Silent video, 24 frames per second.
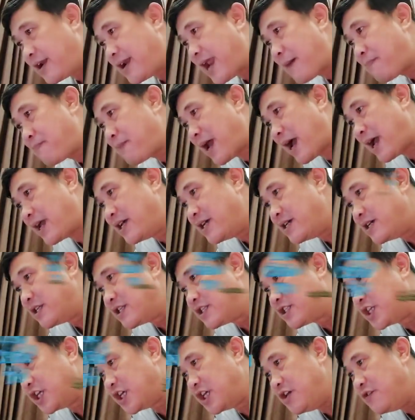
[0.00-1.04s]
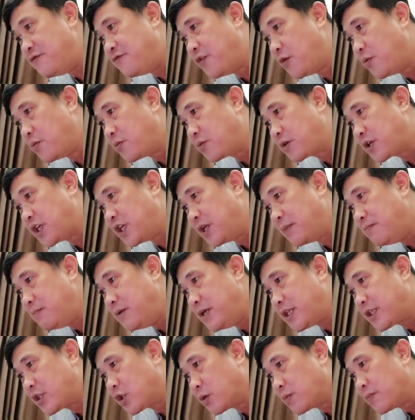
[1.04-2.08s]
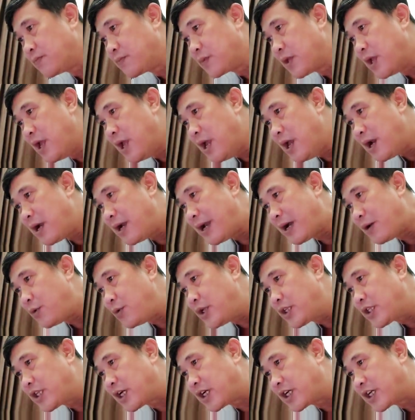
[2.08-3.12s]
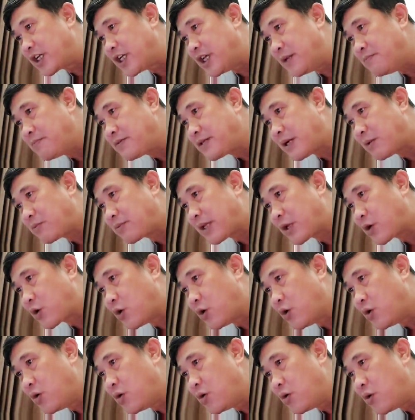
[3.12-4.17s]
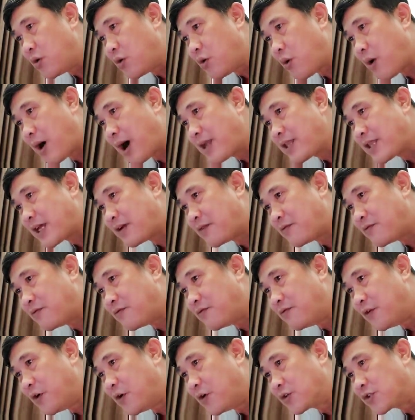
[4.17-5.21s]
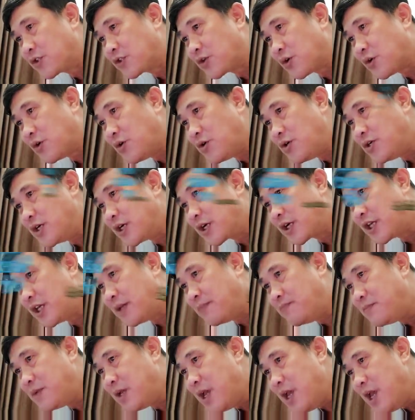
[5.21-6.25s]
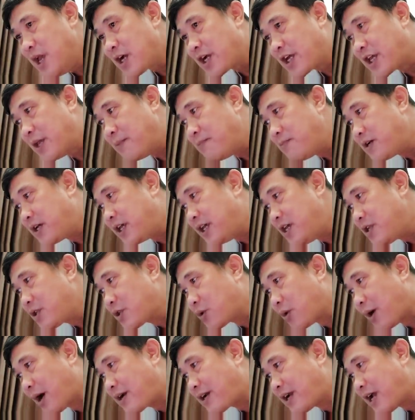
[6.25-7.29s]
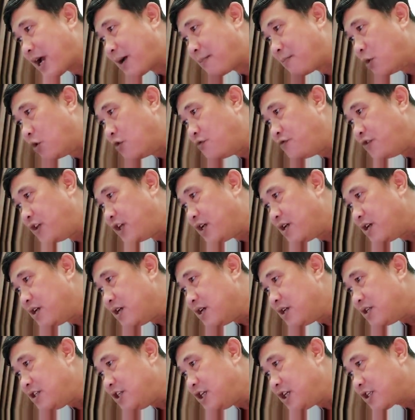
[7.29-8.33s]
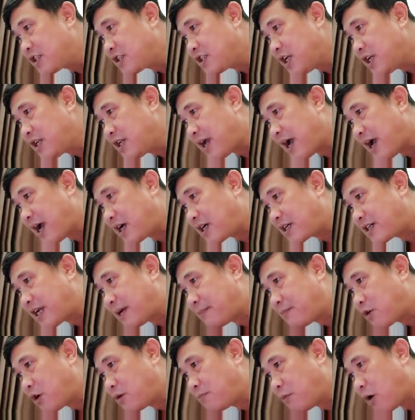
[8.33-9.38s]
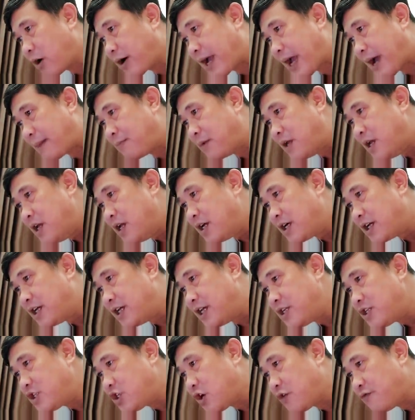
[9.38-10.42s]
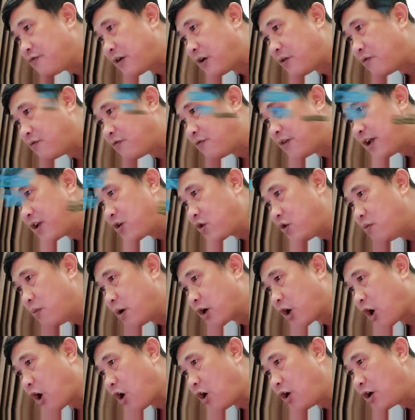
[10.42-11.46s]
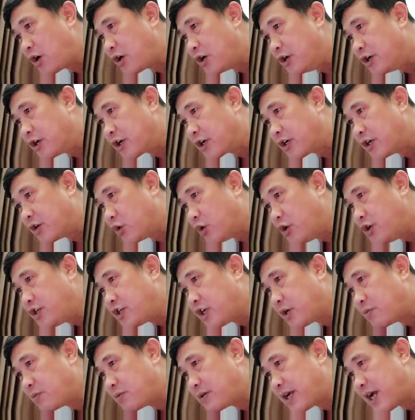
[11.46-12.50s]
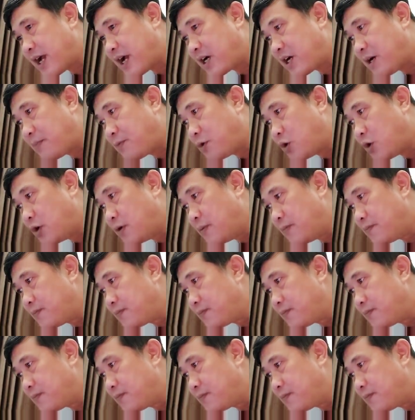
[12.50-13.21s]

đáp lại, chỉ vùng kiếm liên tục. Lang Nguyên thần kiếm trong tay cô hóa thành vô số đường kiếm, kiếm khí tỏa ra bốn phía, giết chết hàng trăm con bọ cạp, khiến cho vòng vây của bọn họ được nối rộng ra gấp đôi.